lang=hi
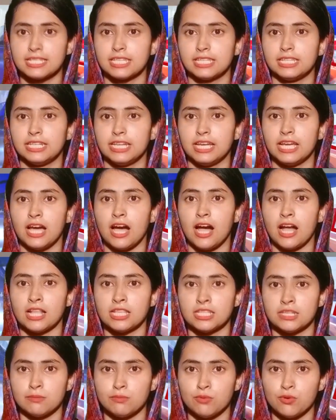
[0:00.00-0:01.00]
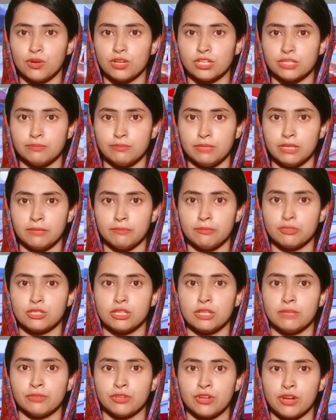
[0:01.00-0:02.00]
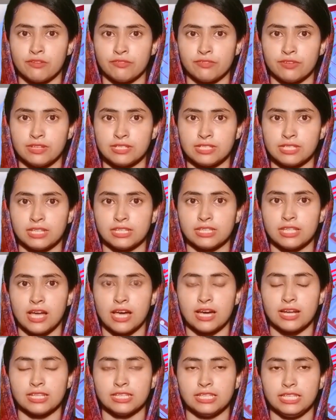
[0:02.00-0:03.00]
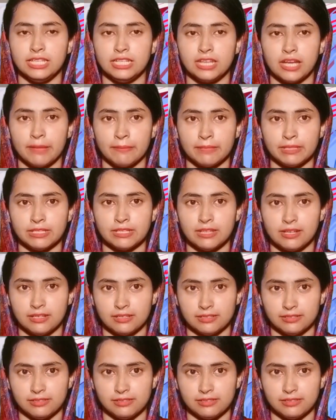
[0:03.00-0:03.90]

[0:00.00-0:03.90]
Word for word: सदर आल जम्मू कश्मीर मुस्लिम कॉन्फ्रेंस सरदार अतीक अहमद खान